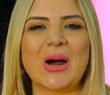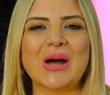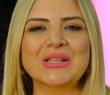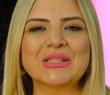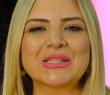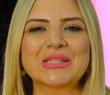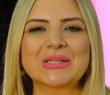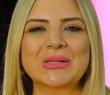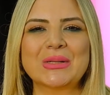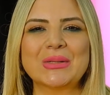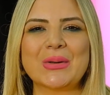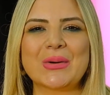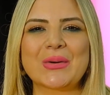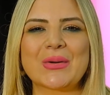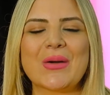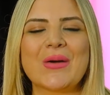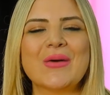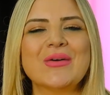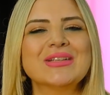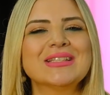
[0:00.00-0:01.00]

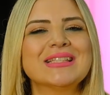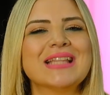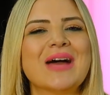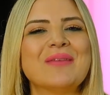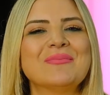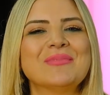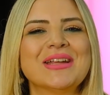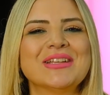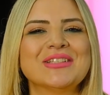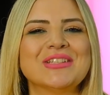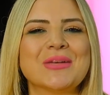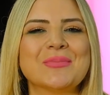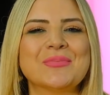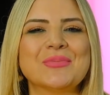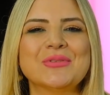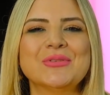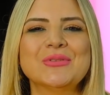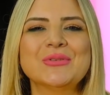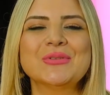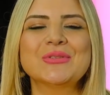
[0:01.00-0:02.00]
Astrolog Özlem
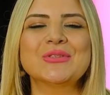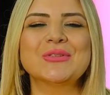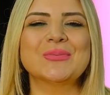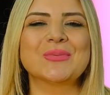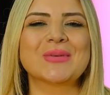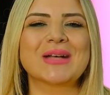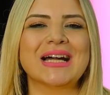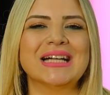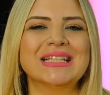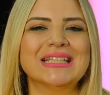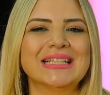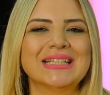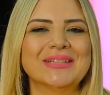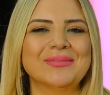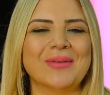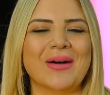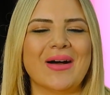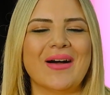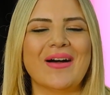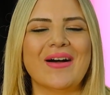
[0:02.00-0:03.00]
Recep YouTube
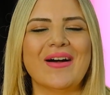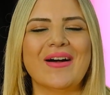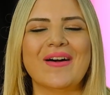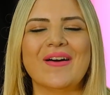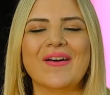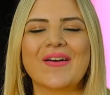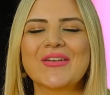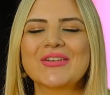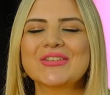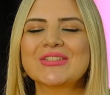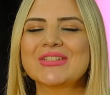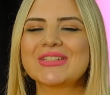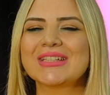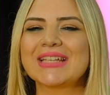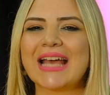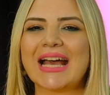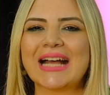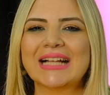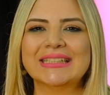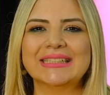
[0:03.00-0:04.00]
kanalıma hoş
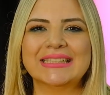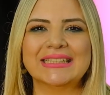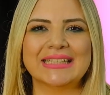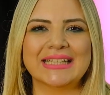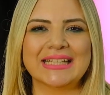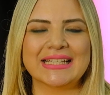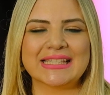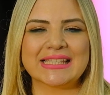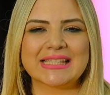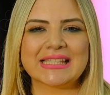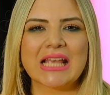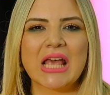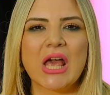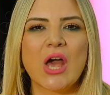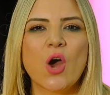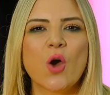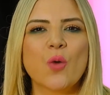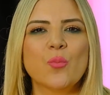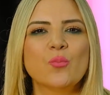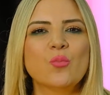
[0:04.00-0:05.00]
geldiniz.
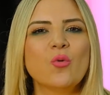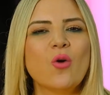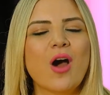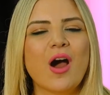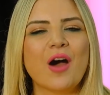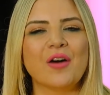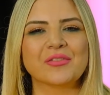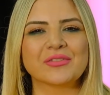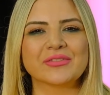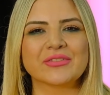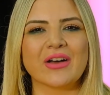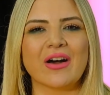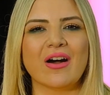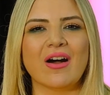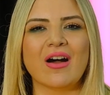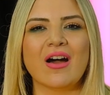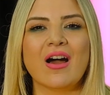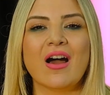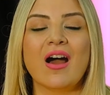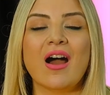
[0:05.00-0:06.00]
Bu
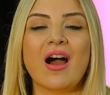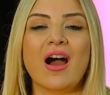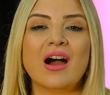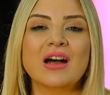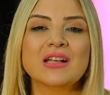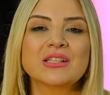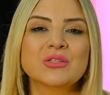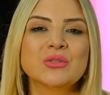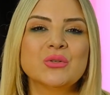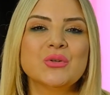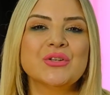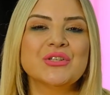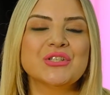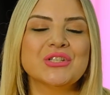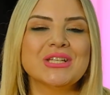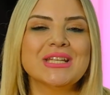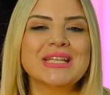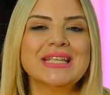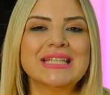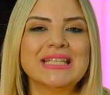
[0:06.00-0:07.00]
hafta
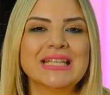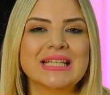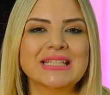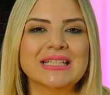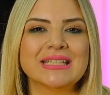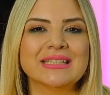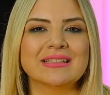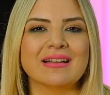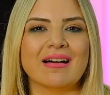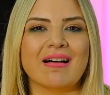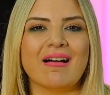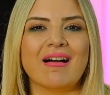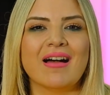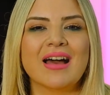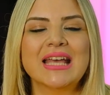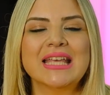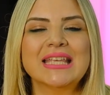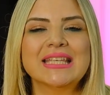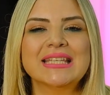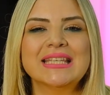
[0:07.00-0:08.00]
astrolojinin yanında
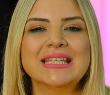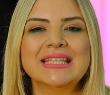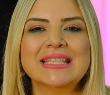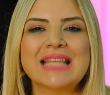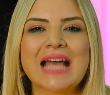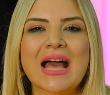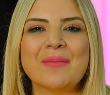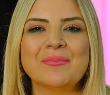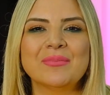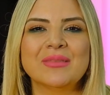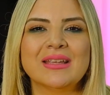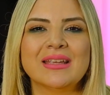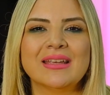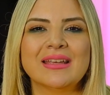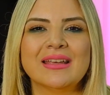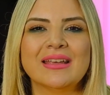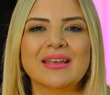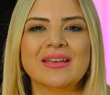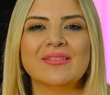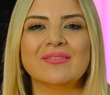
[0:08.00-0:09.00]

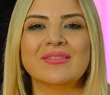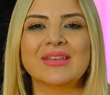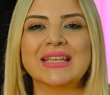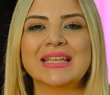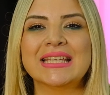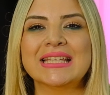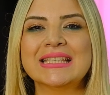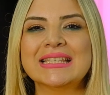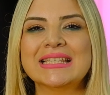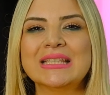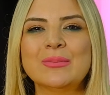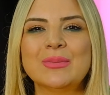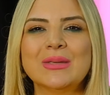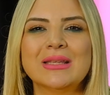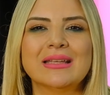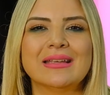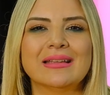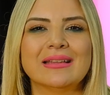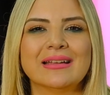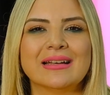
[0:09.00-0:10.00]
gizemli ve gizli
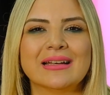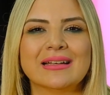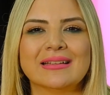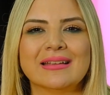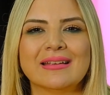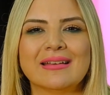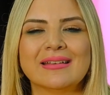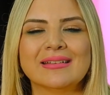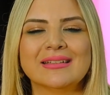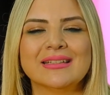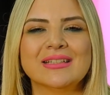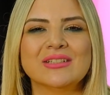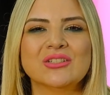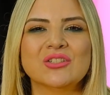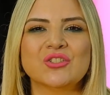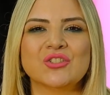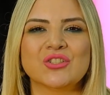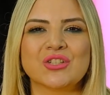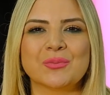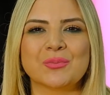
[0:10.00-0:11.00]
bilgilere de
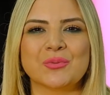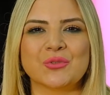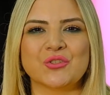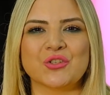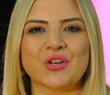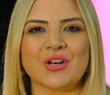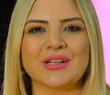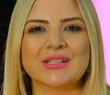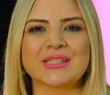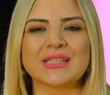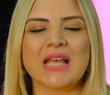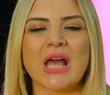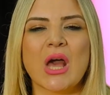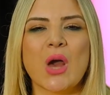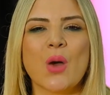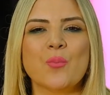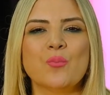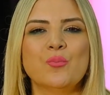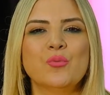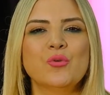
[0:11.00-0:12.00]
giriş yapacağız.
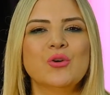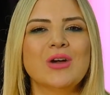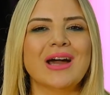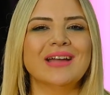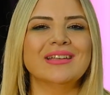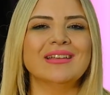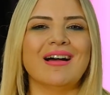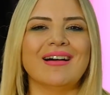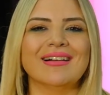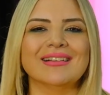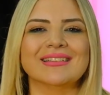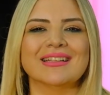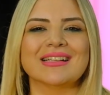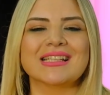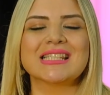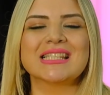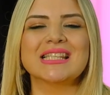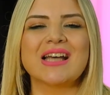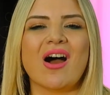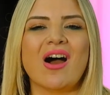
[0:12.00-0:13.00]
Bu kanalda
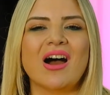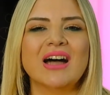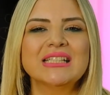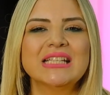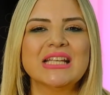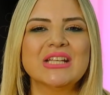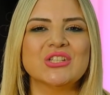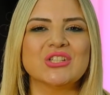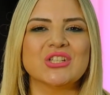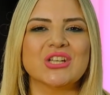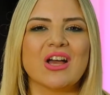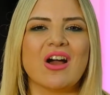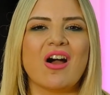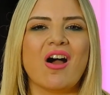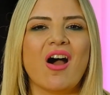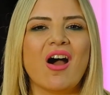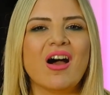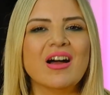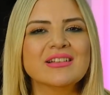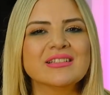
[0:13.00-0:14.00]
sadece
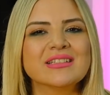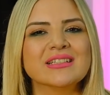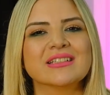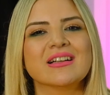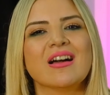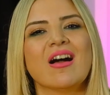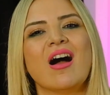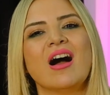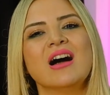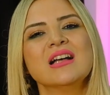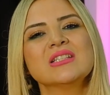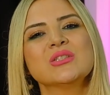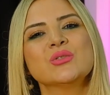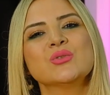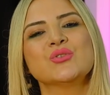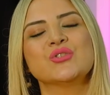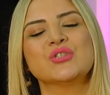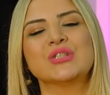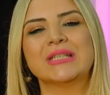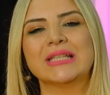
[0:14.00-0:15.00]
artık
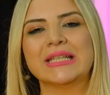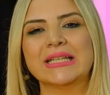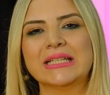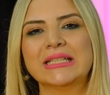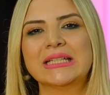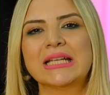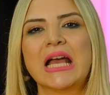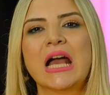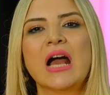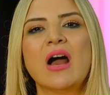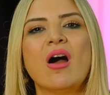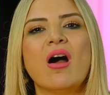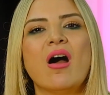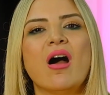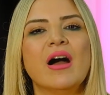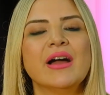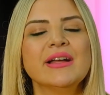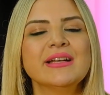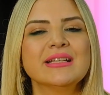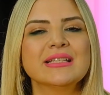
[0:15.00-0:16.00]
astroloji değil
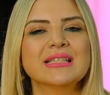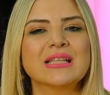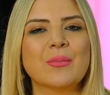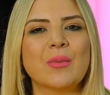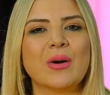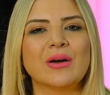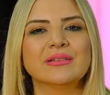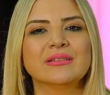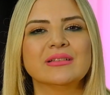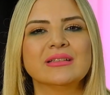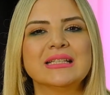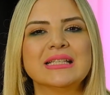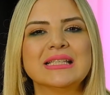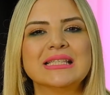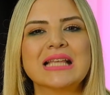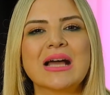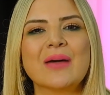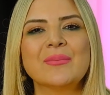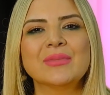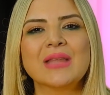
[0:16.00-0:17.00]
aynı zamanda
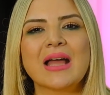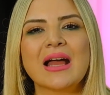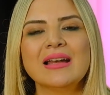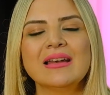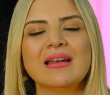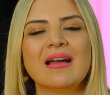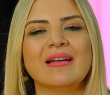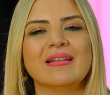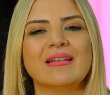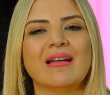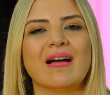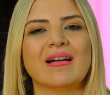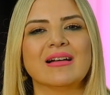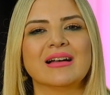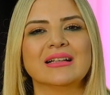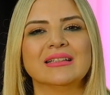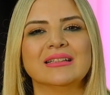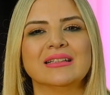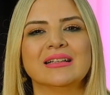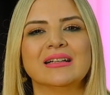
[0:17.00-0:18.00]
gizemlerle
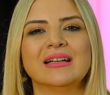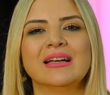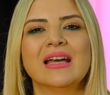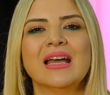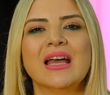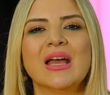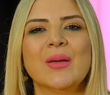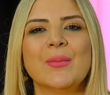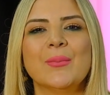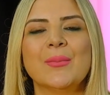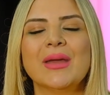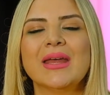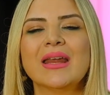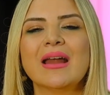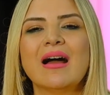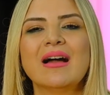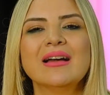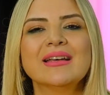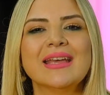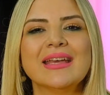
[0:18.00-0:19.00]
alakalı
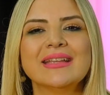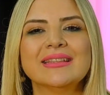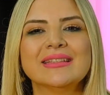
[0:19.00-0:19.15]
merak